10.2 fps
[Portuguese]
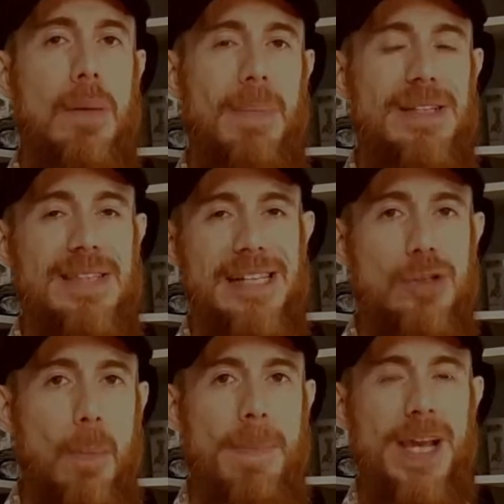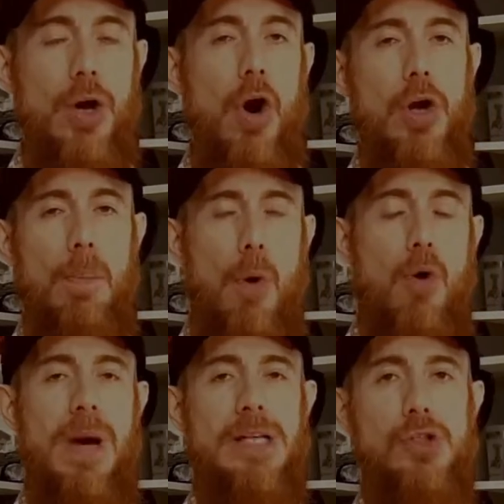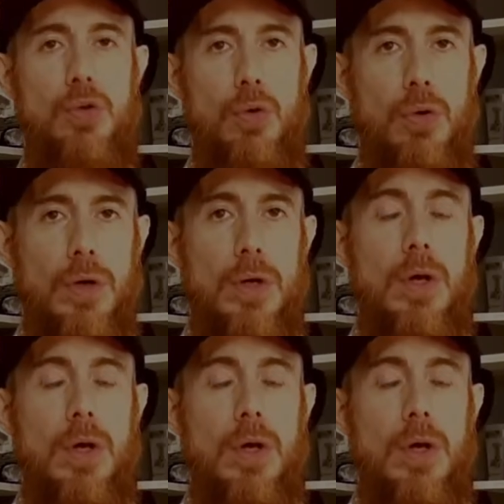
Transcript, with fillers: mas trazia um punk rock um mais cru.